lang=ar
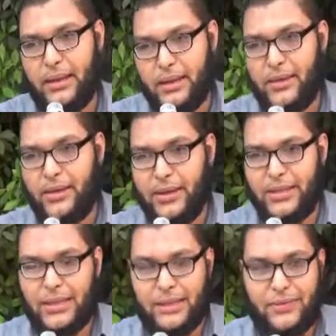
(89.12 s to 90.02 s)

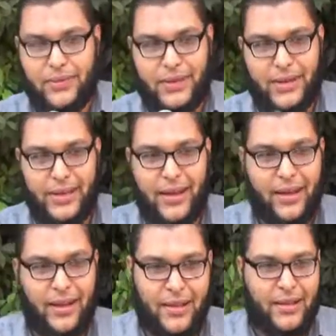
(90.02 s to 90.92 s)
القيادات
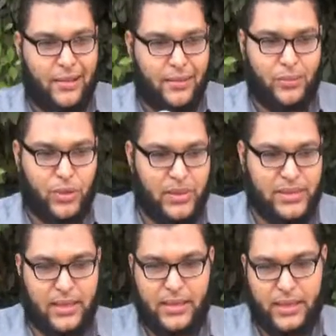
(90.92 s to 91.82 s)
الفكريه
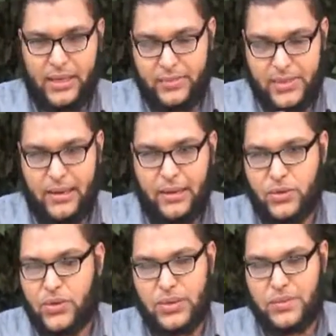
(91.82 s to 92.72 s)
المتميزه جدا يعني امثال
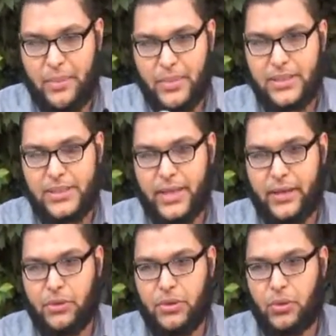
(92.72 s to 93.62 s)
الاستاذ محمد
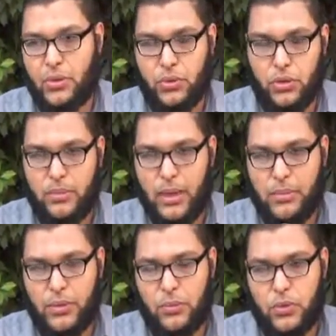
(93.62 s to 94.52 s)
السخاوي والدكتور
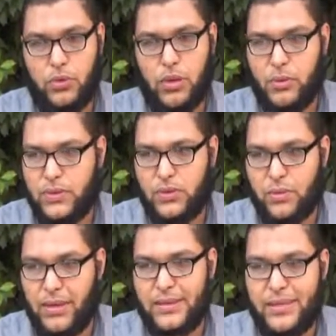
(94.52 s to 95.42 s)
محمد مورو والمهندس
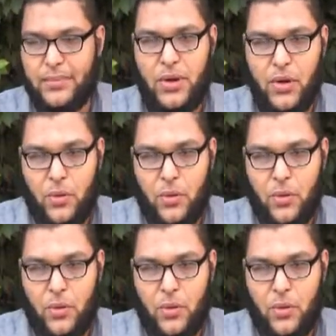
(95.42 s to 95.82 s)
عمر عزام